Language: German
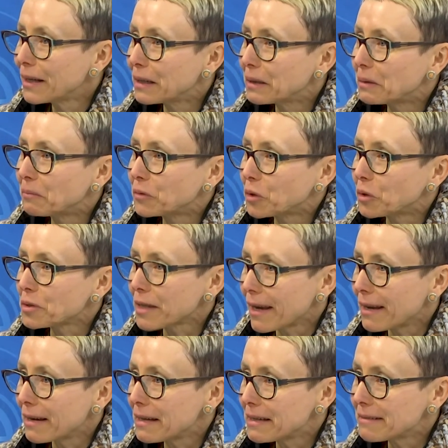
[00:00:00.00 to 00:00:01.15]
ähm,
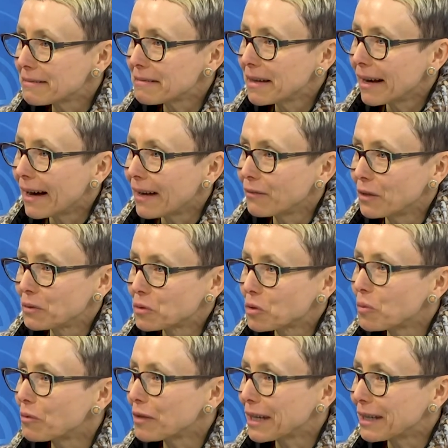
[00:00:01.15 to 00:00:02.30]
DOS-ähnlichen
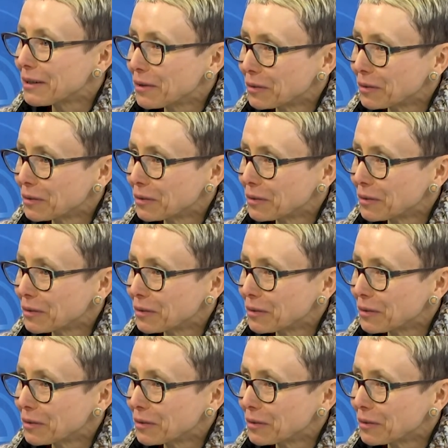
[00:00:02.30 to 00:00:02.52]
Anwendungsoberflächen mhm.